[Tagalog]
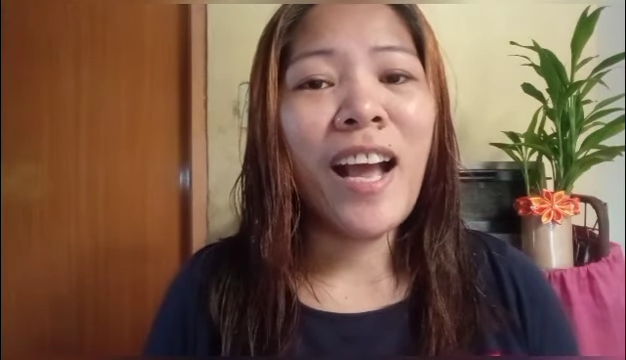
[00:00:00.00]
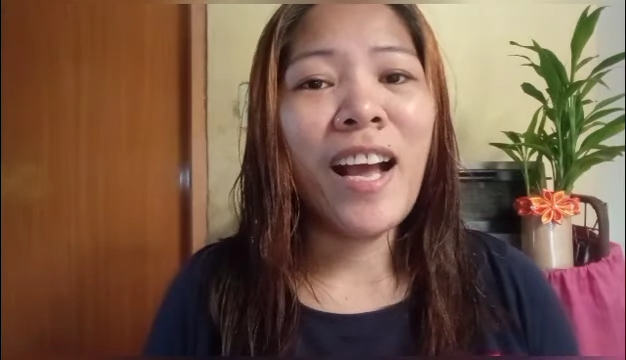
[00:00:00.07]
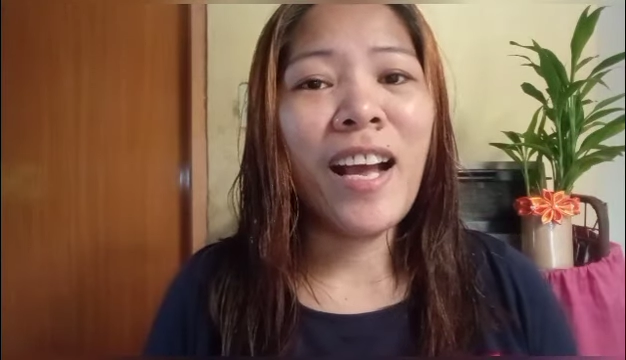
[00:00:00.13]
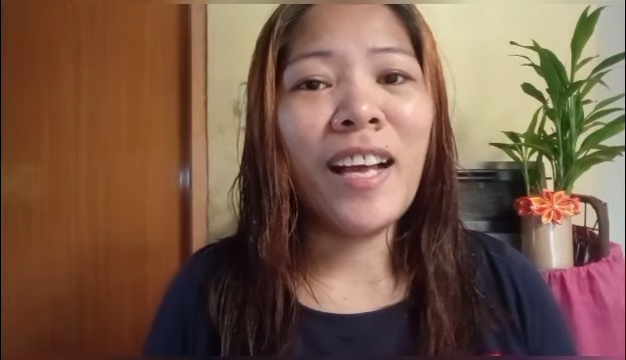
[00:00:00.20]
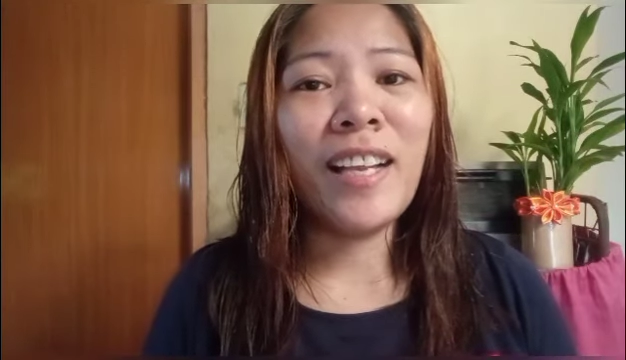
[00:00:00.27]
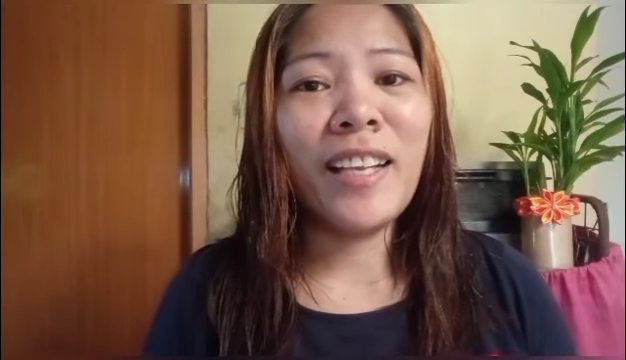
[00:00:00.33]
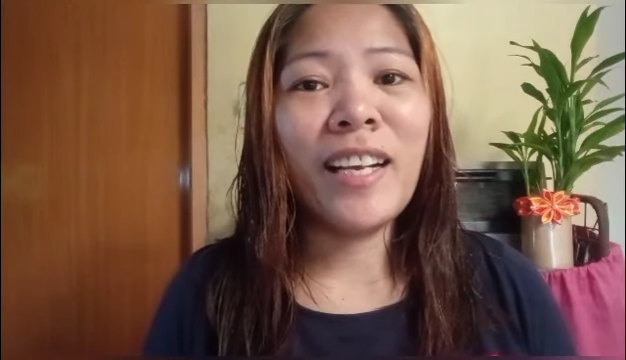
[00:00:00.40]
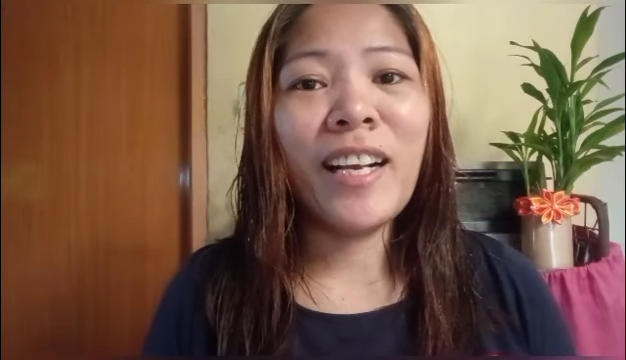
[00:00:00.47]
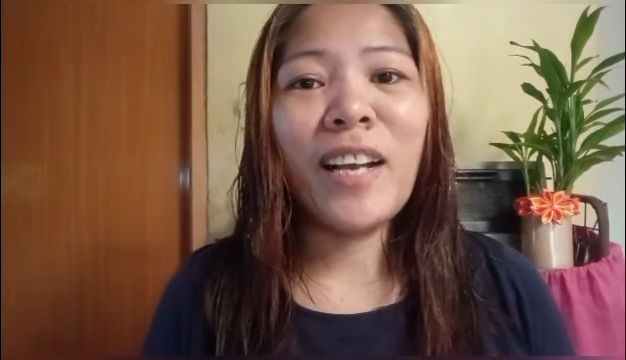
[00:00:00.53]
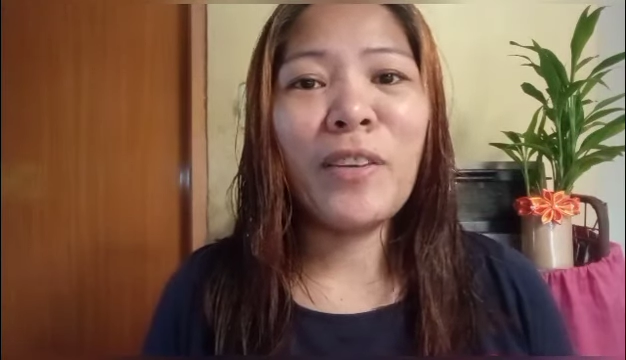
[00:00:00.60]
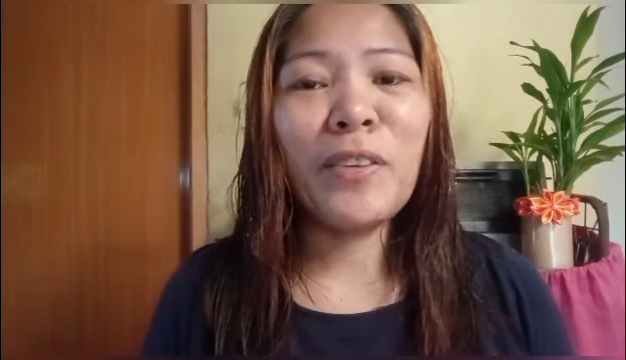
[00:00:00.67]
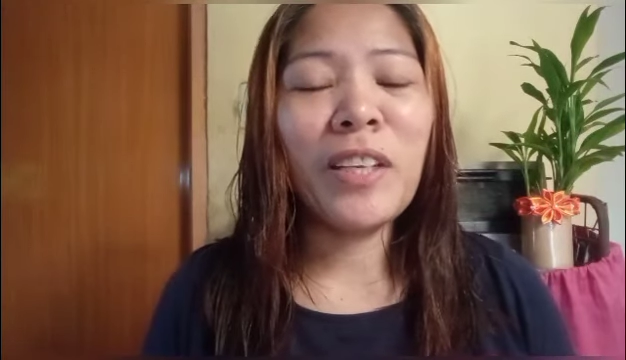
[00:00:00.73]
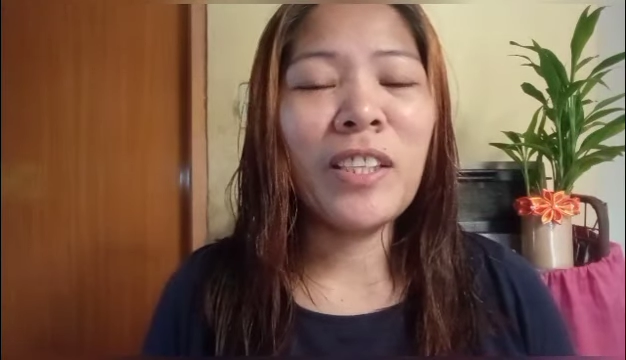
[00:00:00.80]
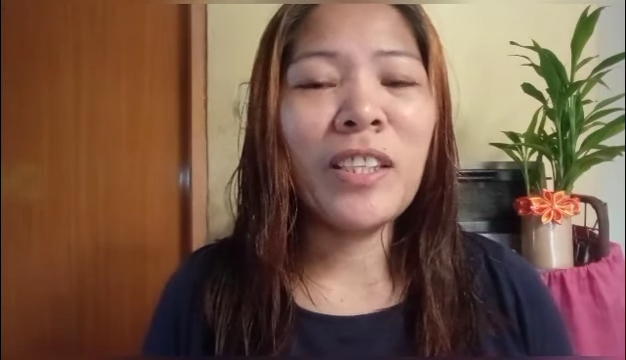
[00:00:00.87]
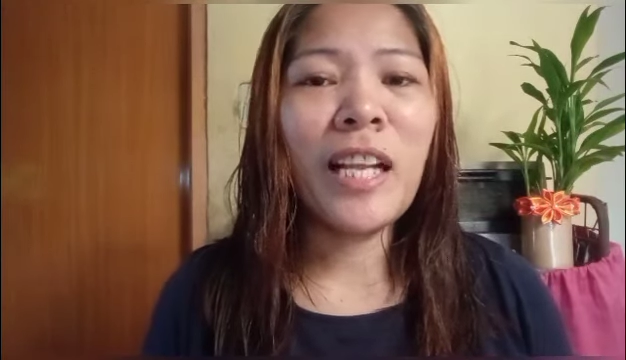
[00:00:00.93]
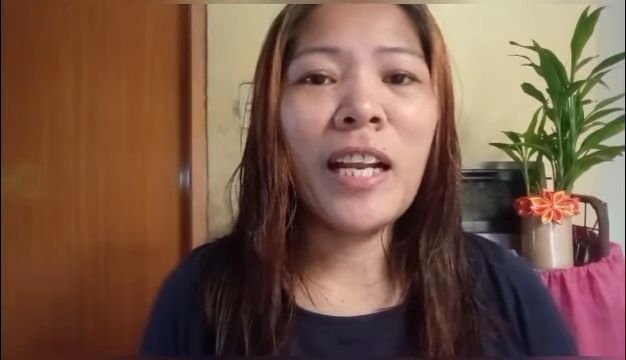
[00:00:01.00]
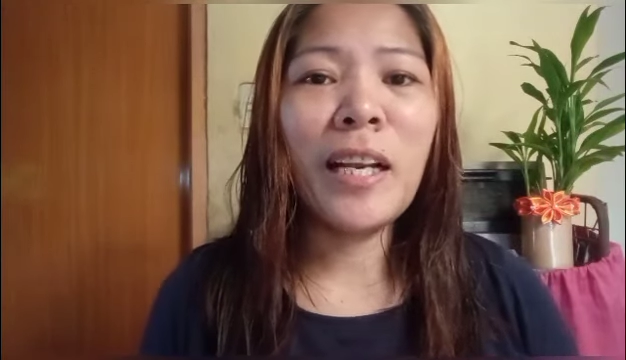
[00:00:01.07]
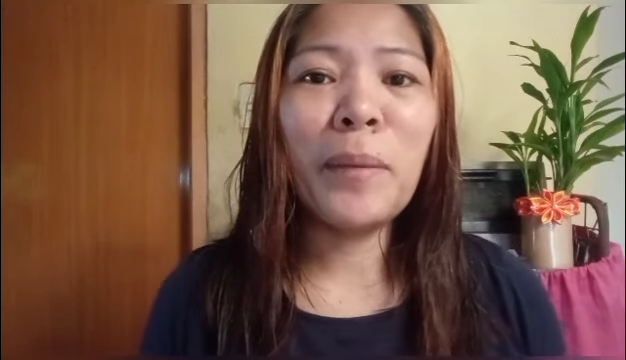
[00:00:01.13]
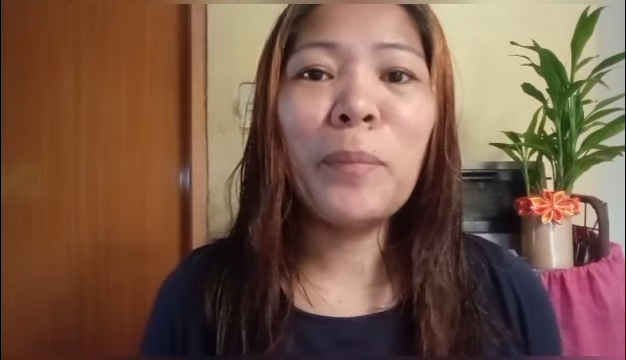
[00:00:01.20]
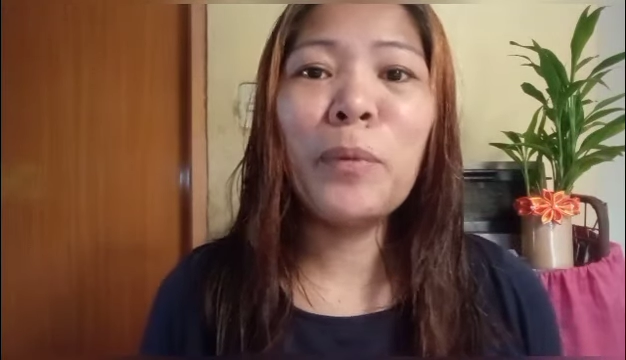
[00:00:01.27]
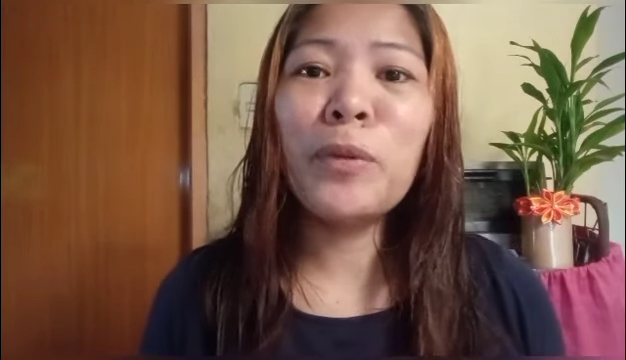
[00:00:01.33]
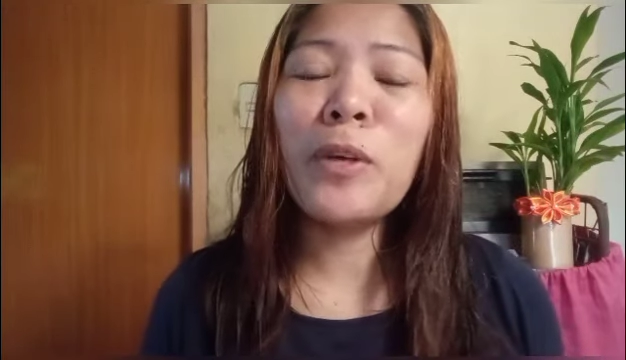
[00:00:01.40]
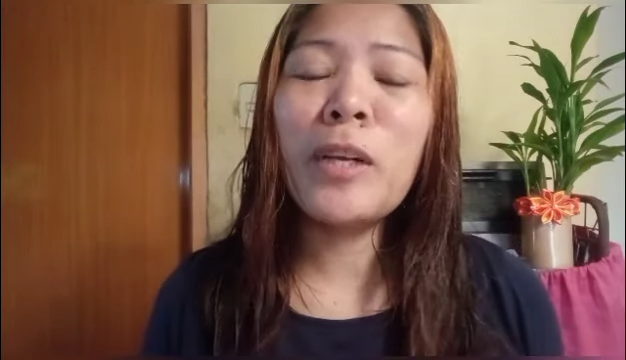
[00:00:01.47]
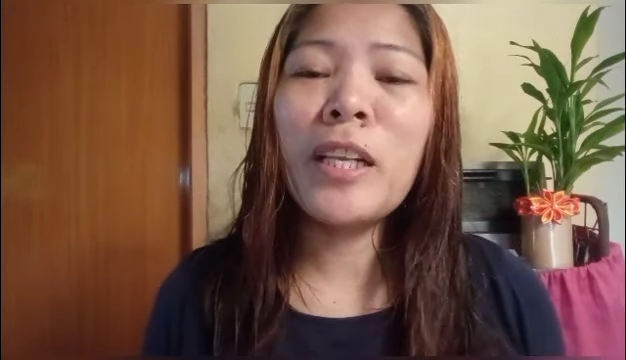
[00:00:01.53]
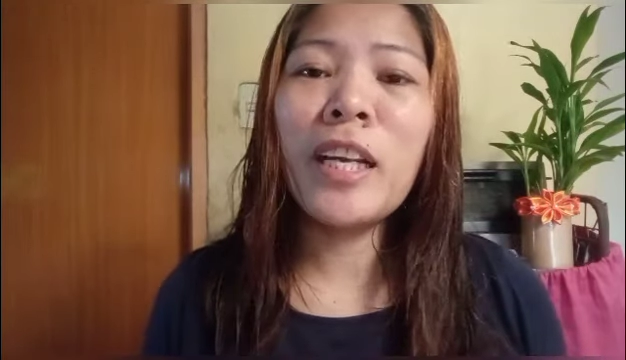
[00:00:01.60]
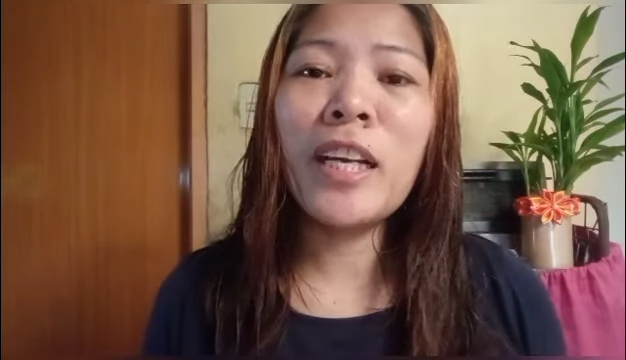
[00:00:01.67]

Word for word: Uh, Nag-ano daw sila, nagputol